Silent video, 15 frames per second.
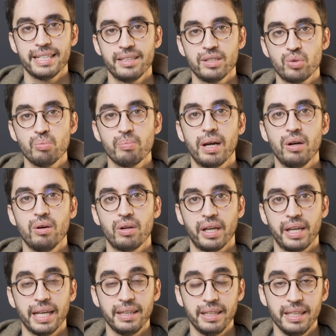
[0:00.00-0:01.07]
Este es un
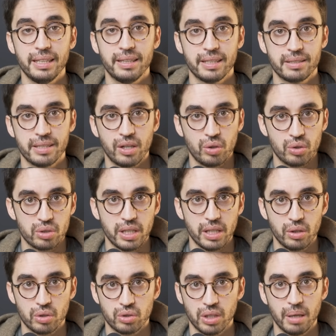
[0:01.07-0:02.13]
valor que a ti te está
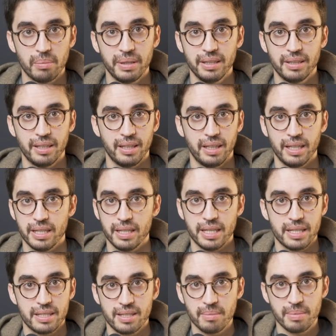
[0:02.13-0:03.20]
costando solamente
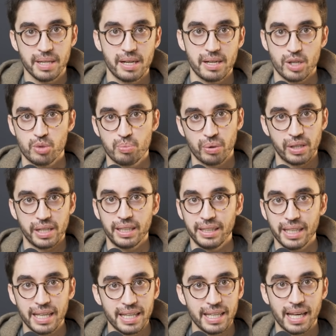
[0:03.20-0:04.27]
eh, ese viernes
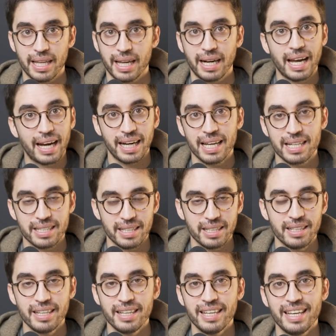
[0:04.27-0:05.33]
ponerte ahí a dar la
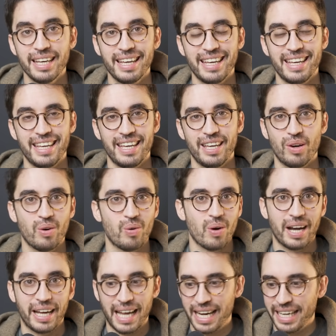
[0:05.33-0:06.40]
clase eh,
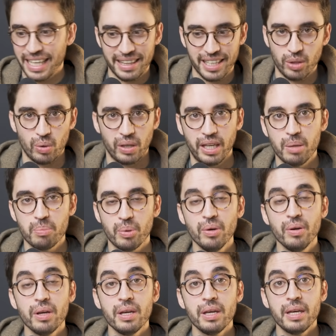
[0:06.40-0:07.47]
o a alguien de tu
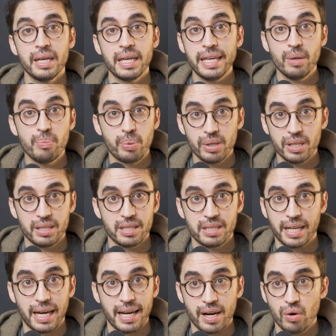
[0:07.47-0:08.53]
equipo y puedes
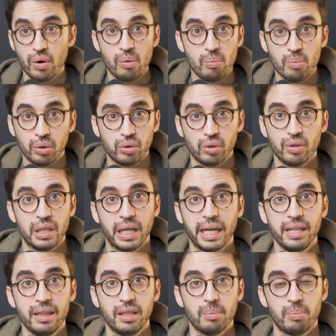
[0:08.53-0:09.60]
escalarlo a un montón de
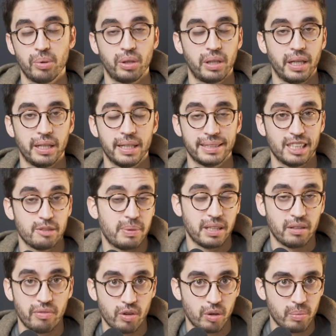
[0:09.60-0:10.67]
gente, porque en estas
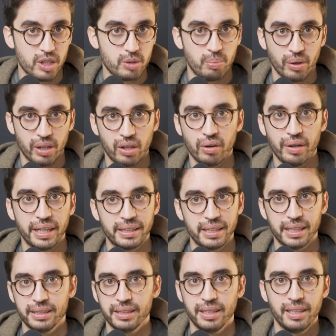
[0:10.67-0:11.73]
plataformas pueden
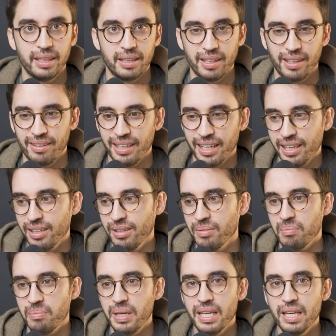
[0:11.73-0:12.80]
conectarse
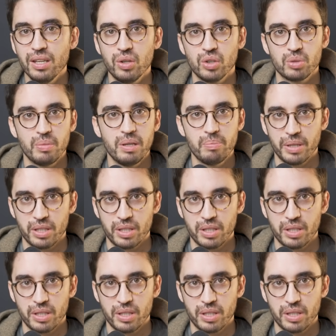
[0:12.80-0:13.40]
100, 1000, 2000